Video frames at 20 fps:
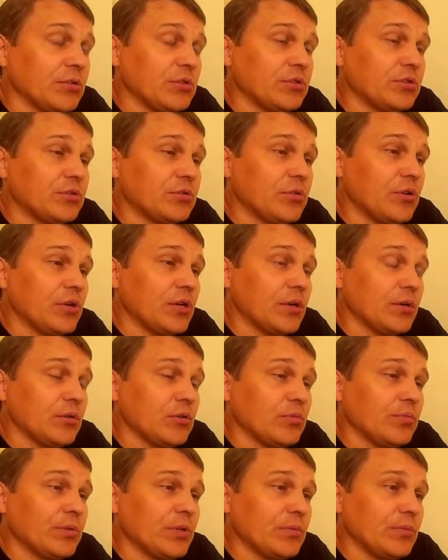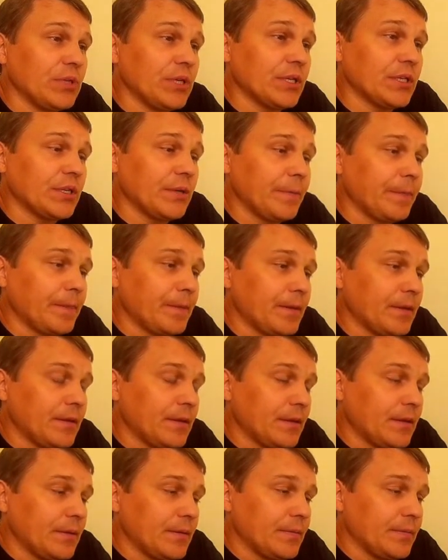стока, ну, примерно
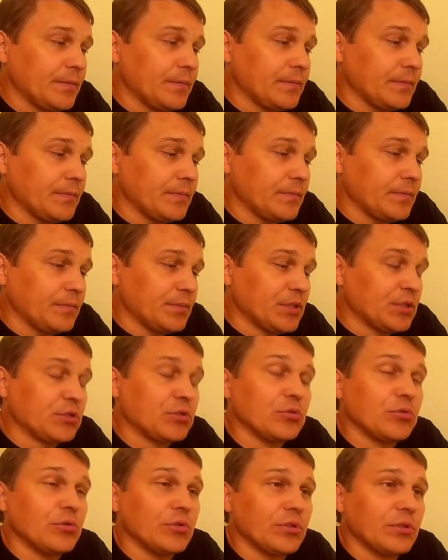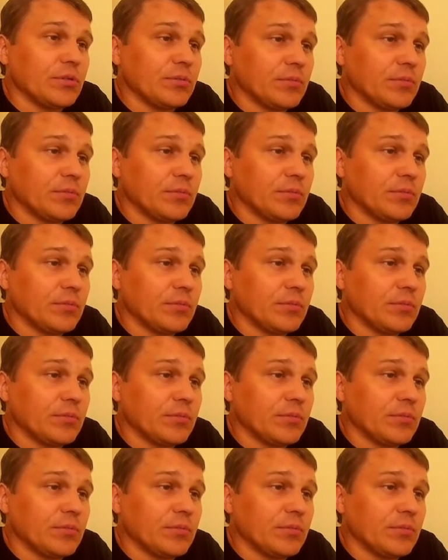500,